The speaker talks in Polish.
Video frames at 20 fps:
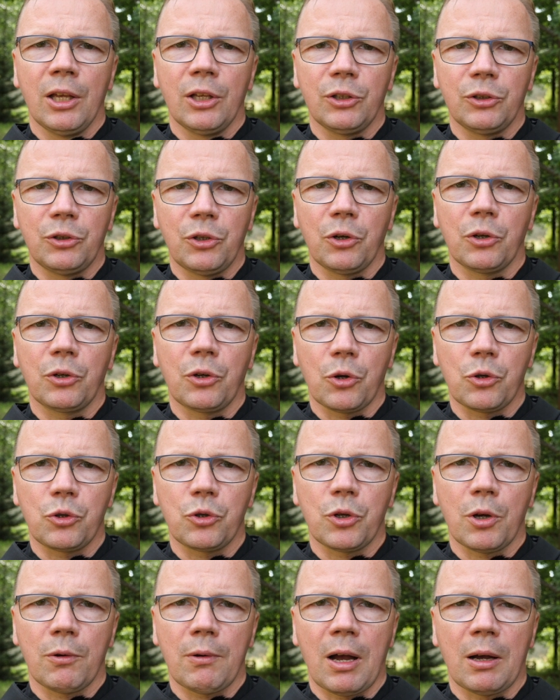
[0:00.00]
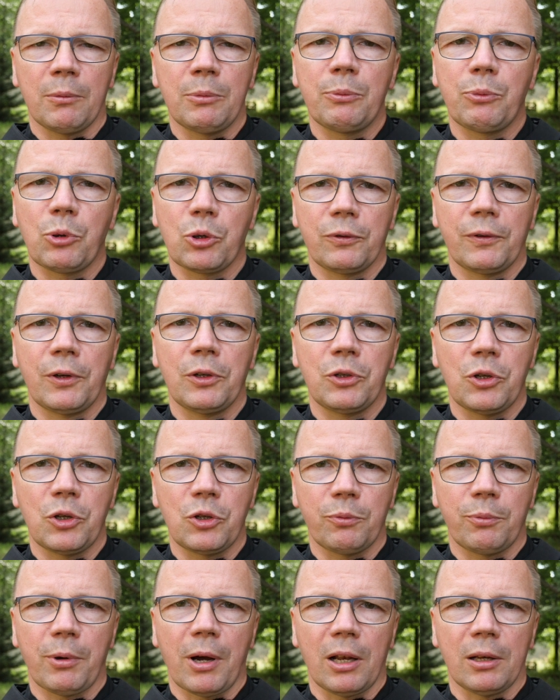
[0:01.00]
do kościoła, aby
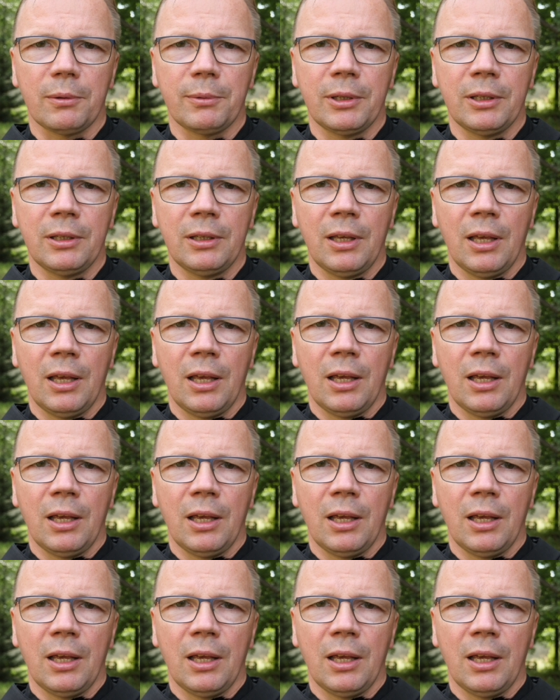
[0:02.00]
poświęcić palmy,